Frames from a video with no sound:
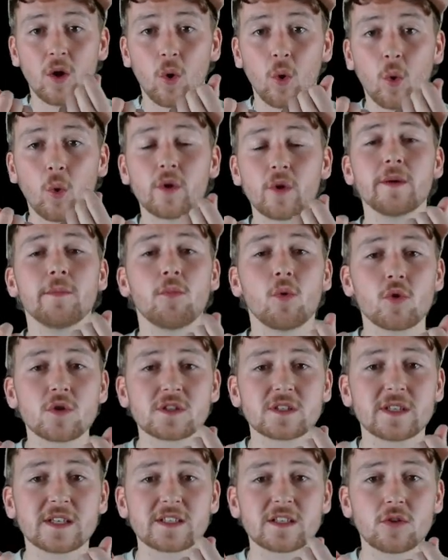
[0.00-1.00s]
ohne
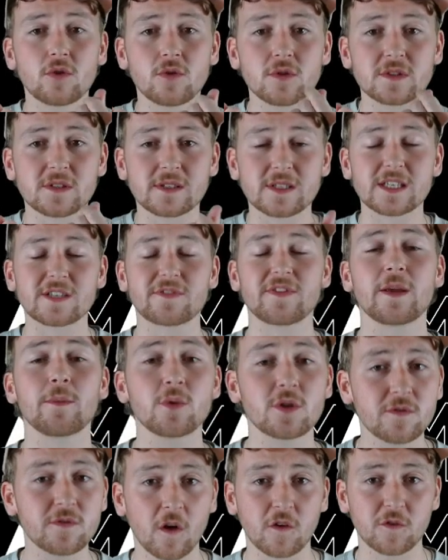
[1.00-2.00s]
Moos nichts los. Deswegen
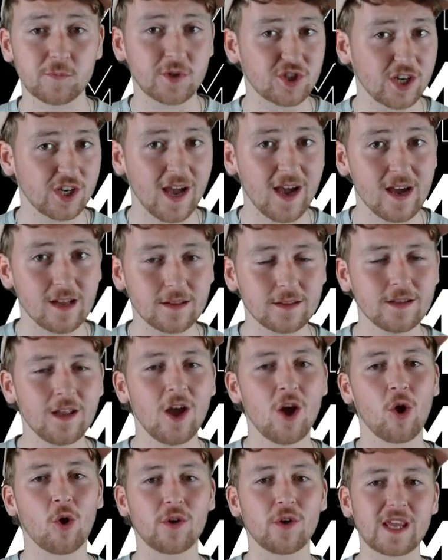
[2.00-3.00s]
müssen wir aufs Budget achten
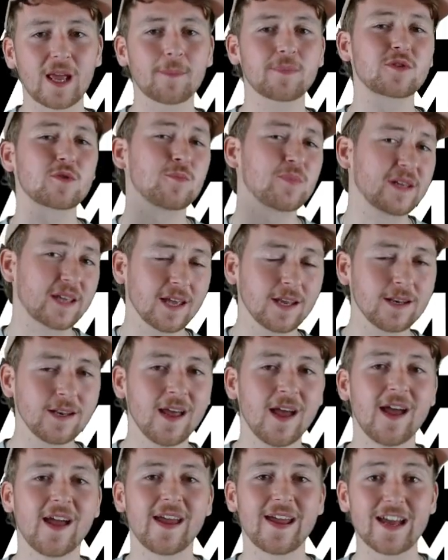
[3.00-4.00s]
und ich habe zu Beginn
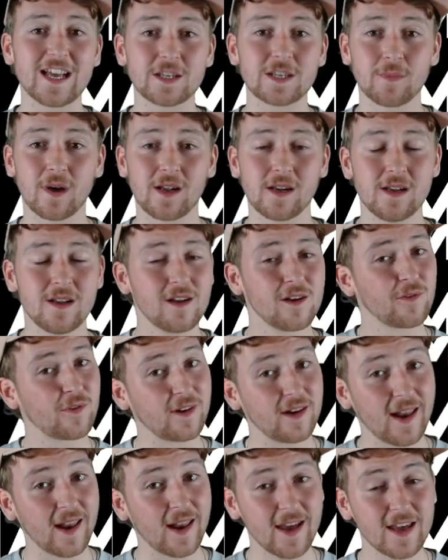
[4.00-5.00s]
erstmal
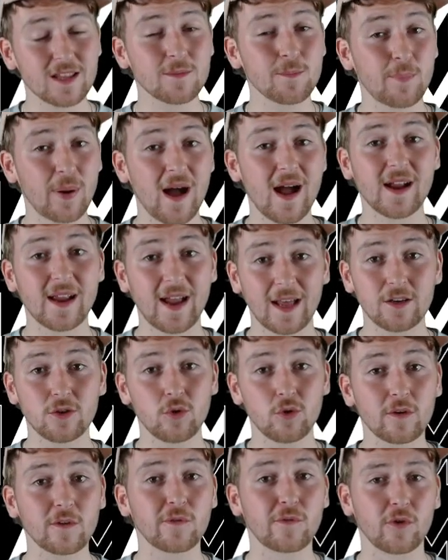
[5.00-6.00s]
vielleicht ein paar geile
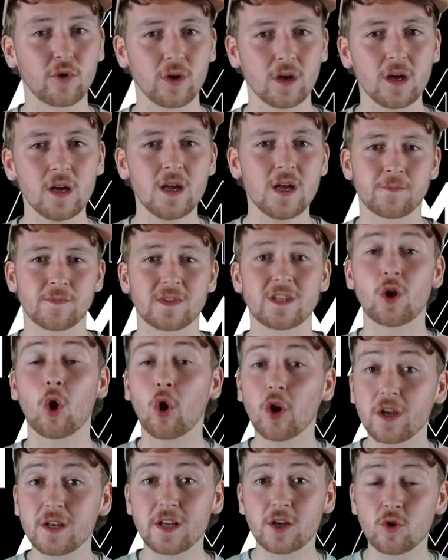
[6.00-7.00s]
Lückenfüller, die
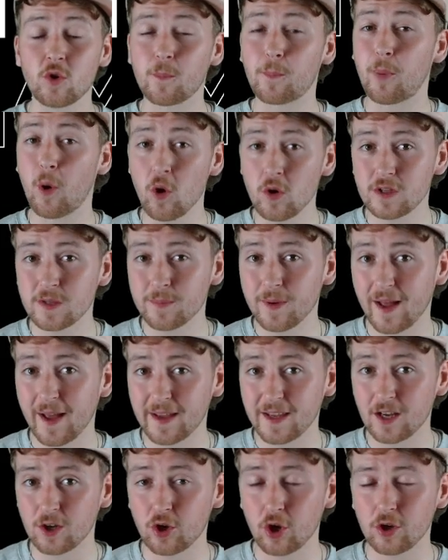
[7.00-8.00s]
euch nicht nur Punkte
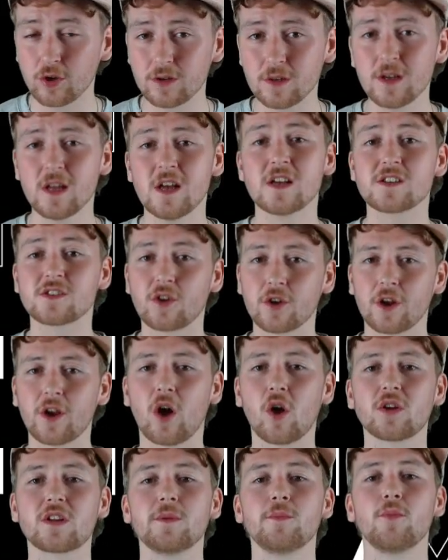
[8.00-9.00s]
bereichern könnten, sondern
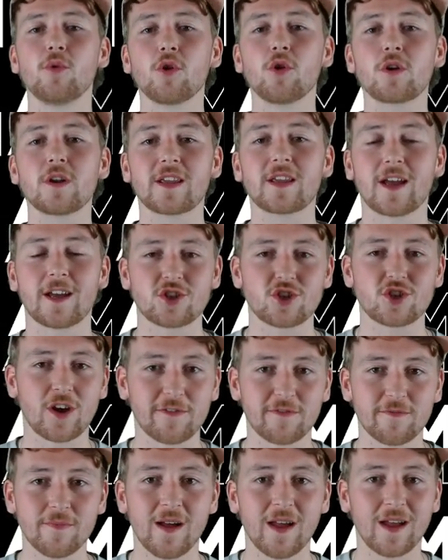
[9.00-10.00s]
auch die Möglichkeit
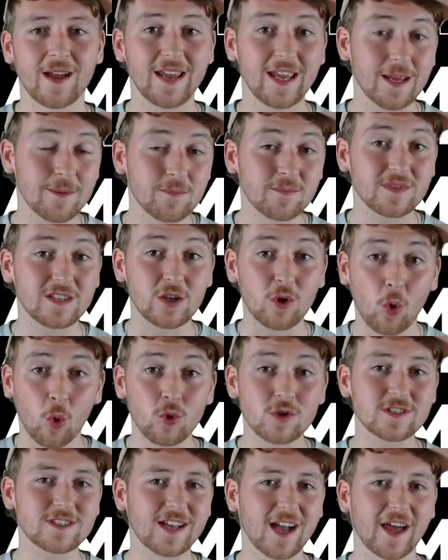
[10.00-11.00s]
schaffen, eben die
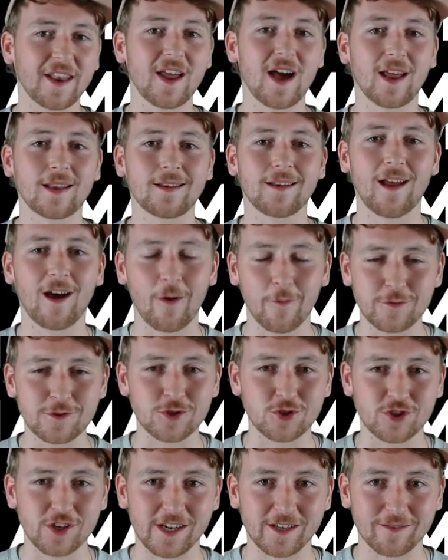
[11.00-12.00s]
großen Granaten
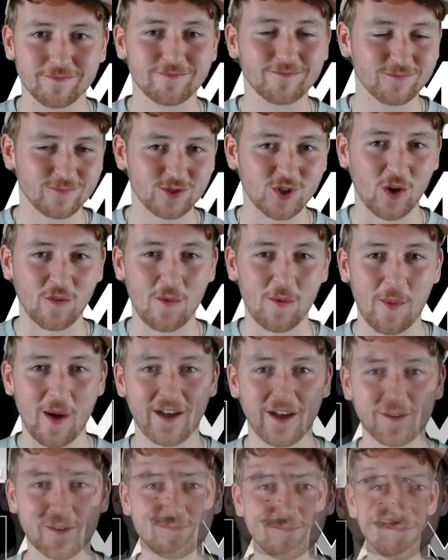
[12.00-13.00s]
aufzustellen. Schauen wir mal
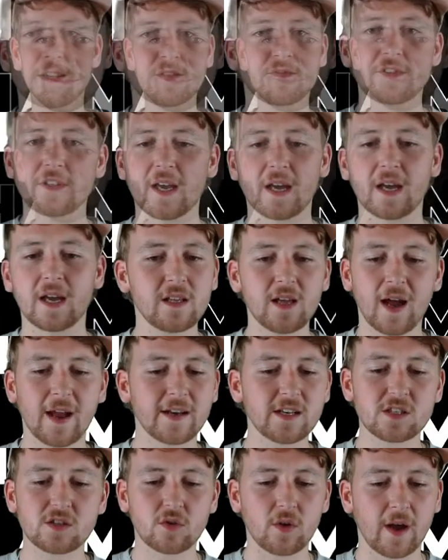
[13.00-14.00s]
rein. Also wie Janni
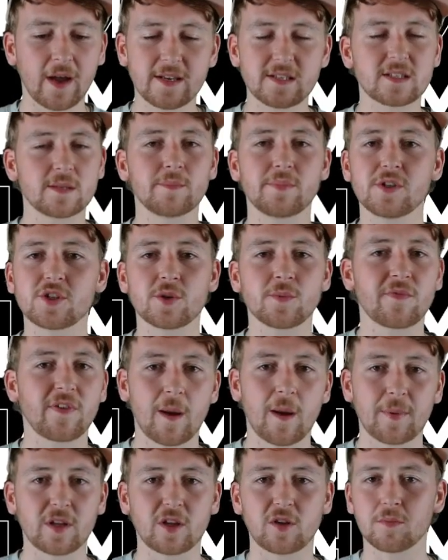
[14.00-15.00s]
1 zu 1 den Bildschirm
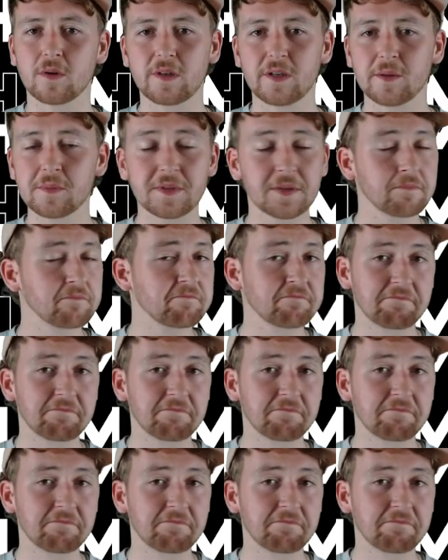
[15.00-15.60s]
farblich übernimmt,